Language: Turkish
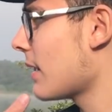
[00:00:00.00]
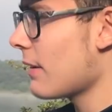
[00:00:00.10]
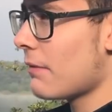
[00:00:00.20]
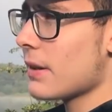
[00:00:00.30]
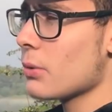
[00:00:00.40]
daha
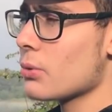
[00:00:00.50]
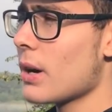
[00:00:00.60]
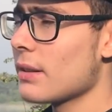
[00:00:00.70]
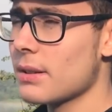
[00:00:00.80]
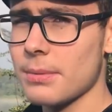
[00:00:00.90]
fazla
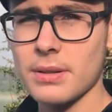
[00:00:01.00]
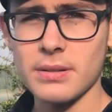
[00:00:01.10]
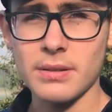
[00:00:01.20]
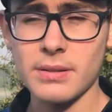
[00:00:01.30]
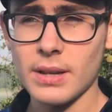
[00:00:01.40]
uzağa
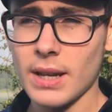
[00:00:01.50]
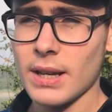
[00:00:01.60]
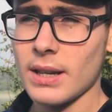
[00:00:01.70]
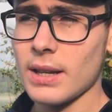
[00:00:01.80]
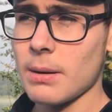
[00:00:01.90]
atabilirsiniz.
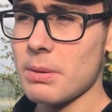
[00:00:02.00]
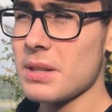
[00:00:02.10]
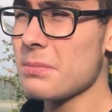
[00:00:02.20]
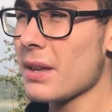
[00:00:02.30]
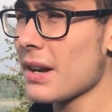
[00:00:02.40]
Ee,
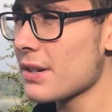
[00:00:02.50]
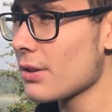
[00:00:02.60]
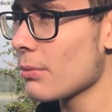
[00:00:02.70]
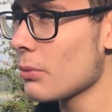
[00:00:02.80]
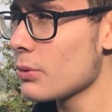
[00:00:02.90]
biz ip tercih
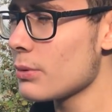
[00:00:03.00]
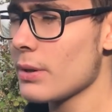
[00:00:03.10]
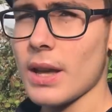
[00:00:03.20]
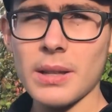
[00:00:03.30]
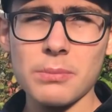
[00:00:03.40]
ediyor muyuz?
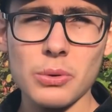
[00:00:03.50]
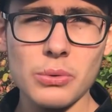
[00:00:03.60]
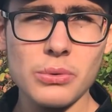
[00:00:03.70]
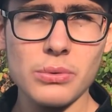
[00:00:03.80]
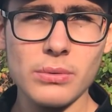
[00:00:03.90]

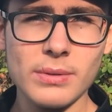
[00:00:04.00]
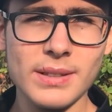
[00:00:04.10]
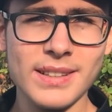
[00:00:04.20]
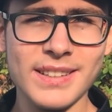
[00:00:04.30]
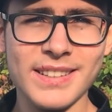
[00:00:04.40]
Etmiyoruz.
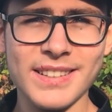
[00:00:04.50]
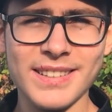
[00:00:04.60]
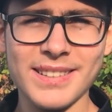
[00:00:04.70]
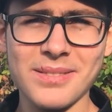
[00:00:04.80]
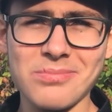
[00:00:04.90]
Ee,
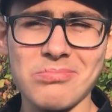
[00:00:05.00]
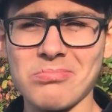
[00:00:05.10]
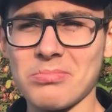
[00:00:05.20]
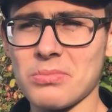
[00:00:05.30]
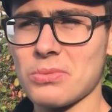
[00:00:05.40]

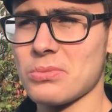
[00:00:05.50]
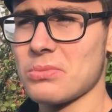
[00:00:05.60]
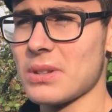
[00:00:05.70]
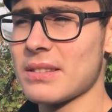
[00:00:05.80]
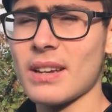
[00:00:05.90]

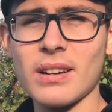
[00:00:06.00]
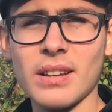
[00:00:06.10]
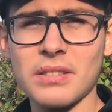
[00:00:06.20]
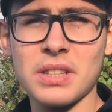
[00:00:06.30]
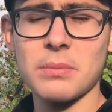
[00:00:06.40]
yeterli
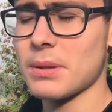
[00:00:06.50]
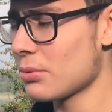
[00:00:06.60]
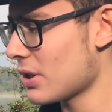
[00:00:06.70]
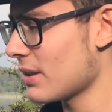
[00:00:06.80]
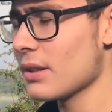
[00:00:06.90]
atış erimine bu
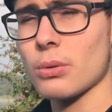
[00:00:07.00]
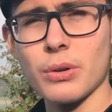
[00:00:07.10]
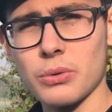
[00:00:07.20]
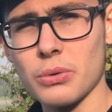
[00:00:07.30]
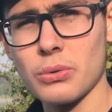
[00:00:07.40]
şekilde
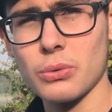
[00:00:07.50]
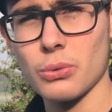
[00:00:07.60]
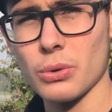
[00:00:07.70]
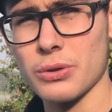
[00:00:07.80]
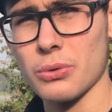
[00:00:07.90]
uğraşıyoruz.
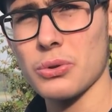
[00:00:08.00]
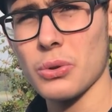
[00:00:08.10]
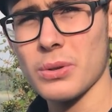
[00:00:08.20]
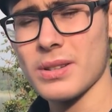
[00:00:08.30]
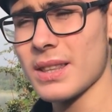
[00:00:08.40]

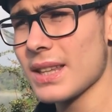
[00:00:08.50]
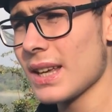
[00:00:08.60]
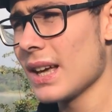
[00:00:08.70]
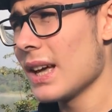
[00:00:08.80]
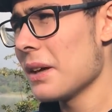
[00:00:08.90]
Uğraşıyoruz.
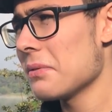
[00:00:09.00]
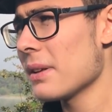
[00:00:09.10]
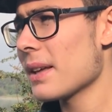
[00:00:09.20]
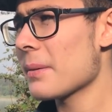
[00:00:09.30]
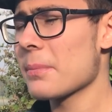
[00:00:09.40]
Bir de ve,
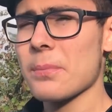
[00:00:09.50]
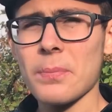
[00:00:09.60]
e,